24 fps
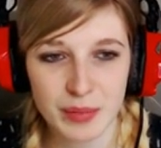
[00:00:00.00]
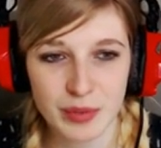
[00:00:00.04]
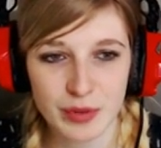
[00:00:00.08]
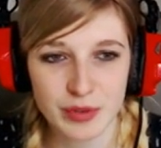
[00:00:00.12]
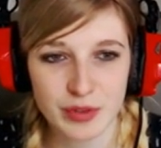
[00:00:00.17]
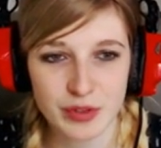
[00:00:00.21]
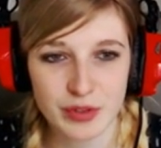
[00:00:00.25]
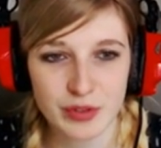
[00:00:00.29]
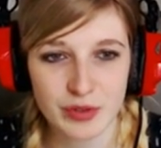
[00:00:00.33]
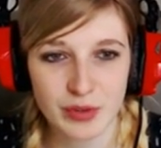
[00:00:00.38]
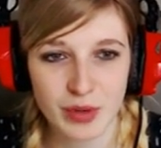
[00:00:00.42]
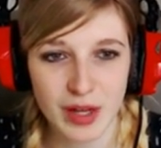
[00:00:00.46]

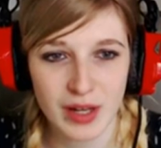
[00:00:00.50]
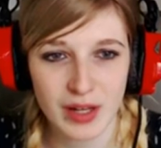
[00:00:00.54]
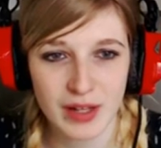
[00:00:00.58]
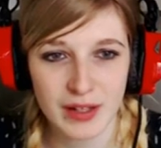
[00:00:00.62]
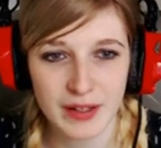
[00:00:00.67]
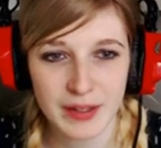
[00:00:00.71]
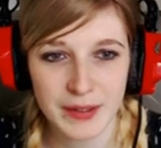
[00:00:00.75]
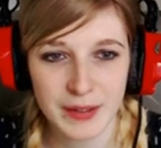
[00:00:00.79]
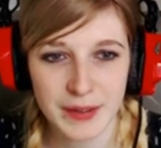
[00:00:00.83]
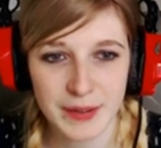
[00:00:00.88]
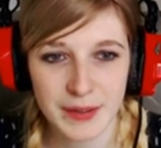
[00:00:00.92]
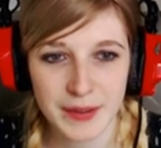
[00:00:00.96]
ce soir.
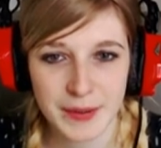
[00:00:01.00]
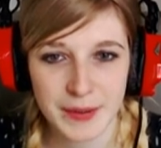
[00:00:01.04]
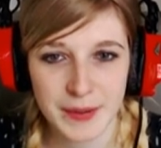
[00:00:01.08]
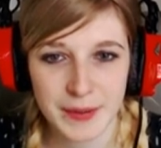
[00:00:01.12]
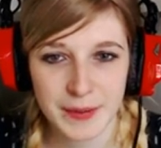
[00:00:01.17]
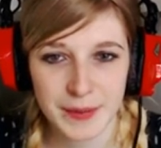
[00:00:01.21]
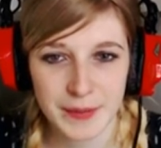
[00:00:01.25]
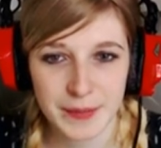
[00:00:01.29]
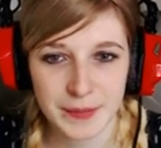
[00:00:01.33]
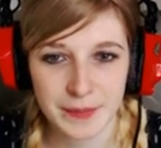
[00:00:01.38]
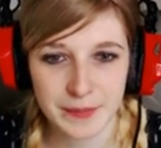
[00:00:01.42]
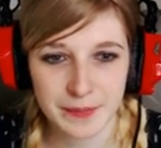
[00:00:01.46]

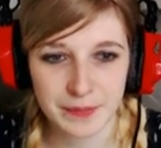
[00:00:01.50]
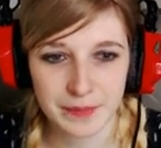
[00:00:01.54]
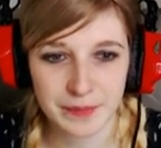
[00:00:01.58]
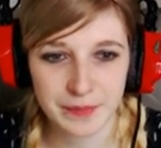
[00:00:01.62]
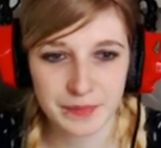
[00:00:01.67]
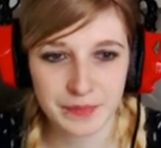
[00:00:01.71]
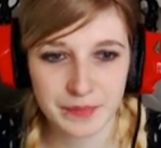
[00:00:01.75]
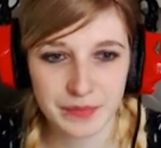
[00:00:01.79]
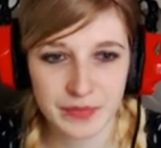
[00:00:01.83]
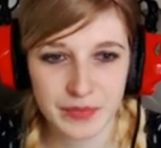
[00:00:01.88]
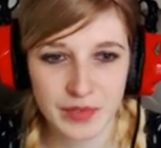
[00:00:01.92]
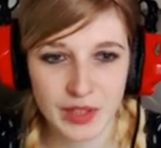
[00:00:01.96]

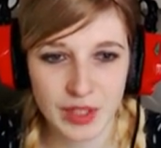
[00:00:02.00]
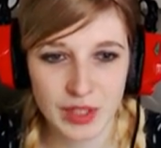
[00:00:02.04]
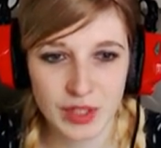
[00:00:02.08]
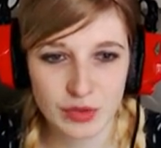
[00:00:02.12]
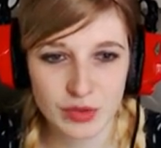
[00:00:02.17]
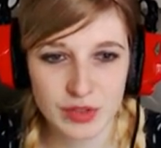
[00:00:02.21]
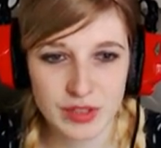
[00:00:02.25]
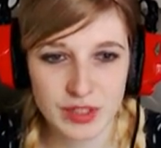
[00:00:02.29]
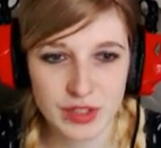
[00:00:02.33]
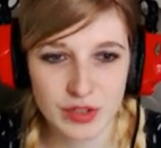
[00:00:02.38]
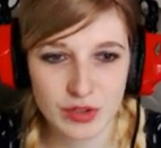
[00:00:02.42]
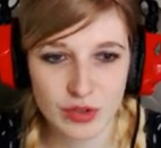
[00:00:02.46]
Hmm, quelque
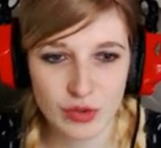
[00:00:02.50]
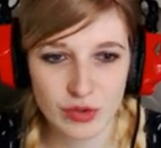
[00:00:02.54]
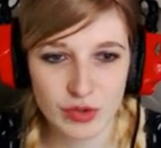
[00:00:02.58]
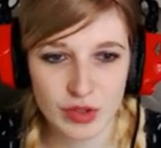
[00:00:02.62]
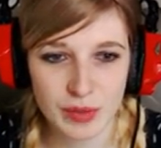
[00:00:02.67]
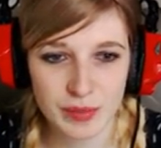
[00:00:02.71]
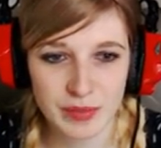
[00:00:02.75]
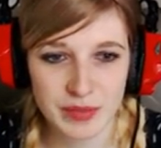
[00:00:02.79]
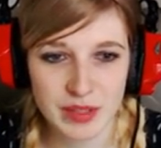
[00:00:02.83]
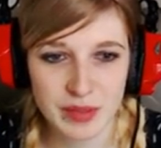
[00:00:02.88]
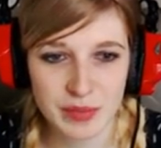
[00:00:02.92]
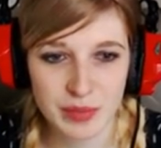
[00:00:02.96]
chose qui change un
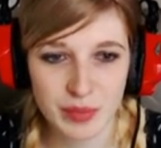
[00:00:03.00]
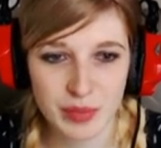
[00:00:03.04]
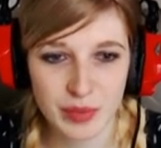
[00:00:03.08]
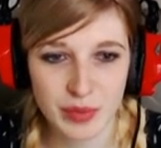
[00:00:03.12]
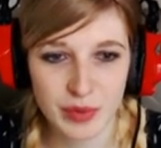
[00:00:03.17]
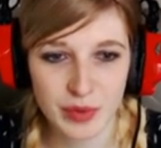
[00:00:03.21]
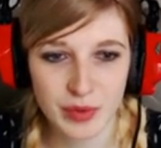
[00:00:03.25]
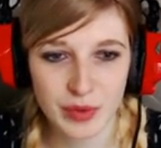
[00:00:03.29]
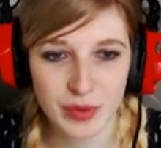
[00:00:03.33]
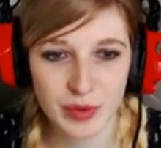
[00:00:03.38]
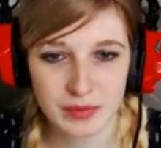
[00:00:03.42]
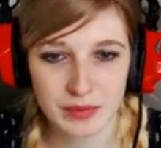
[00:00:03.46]
petit
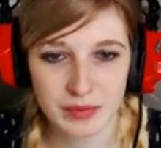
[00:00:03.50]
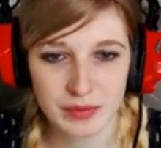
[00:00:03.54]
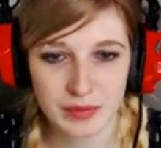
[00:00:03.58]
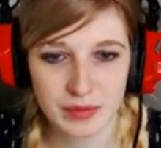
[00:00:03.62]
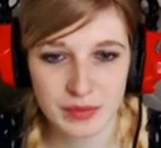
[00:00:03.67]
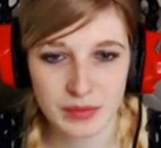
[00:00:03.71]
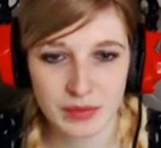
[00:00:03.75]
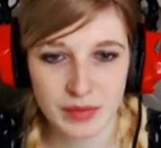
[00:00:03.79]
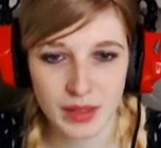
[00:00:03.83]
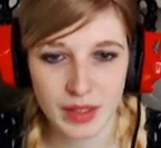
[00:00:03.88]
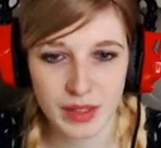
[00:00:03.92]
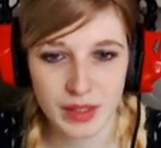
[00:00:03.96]
peu.
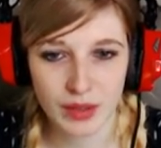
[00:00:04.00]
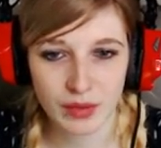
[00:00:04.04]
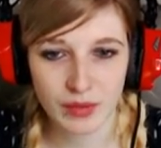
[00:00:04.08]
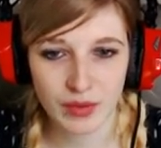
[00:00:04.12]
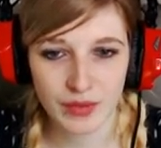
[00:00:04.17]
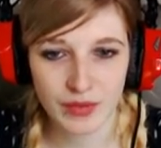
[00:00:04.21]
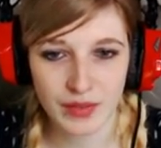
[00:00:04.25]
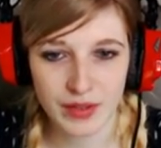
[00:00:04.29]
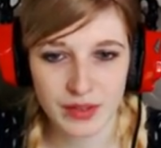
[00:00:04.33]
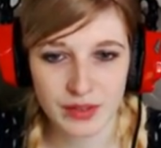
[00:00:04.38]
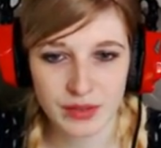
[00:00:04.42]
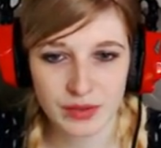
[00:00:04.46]
Allez, on va
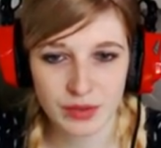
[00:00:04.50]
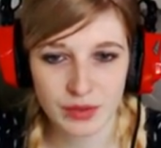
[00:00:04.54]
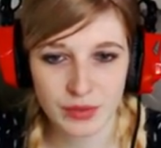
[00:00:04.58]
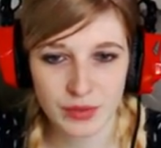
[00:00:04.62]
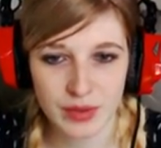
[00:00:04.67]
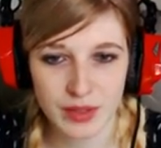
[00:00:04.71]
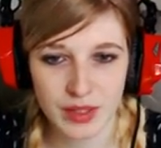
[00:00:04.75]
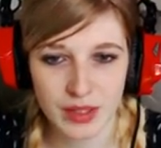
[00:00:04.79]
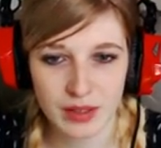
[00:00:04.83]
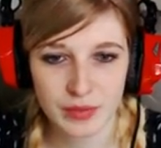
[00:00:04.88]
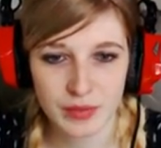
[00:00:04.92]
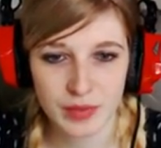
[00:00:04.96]
faire
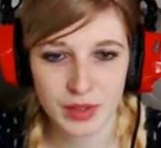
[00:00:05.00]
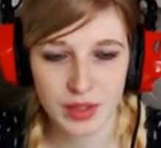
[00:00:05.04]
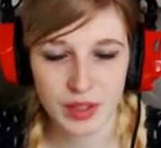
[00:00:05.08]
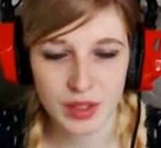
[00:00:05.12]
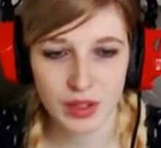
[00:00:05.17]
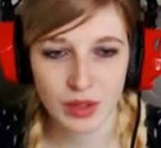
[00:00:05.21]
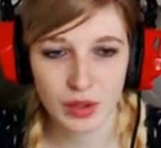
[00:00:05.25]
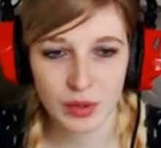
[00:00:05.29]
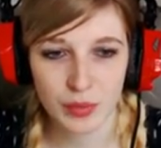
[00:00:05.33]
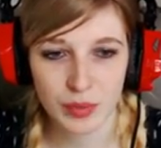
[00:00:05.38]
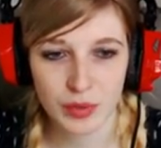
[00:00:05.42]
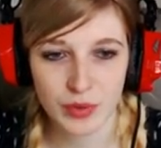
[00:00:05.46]
celui-là.
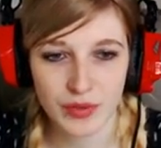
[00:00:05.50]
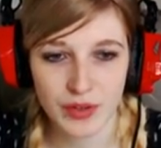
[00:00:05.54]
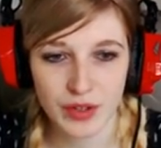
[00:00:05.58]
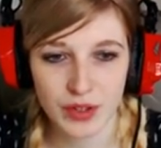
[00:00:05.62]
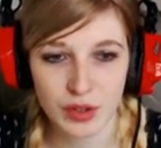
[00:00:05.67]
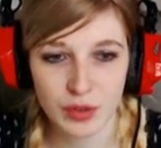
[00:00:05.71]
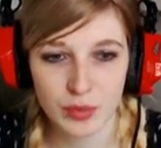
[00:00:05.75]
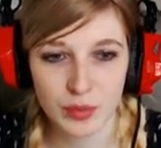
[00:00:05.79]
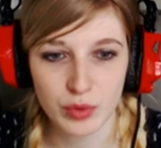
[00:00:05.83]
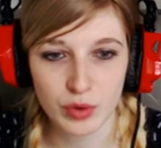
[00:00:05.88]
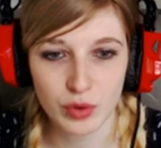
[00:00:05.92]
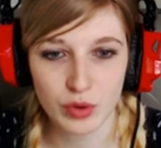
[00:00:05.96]
On peut le faire
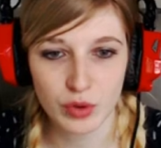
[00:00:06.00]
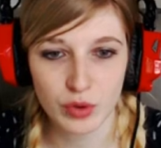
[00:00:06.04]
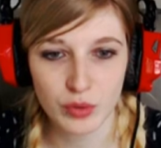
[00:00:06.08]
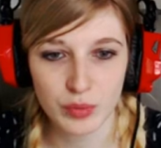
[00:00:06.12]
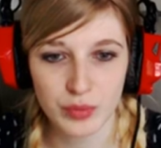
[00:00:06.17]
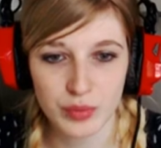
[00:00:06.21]
que pour groupe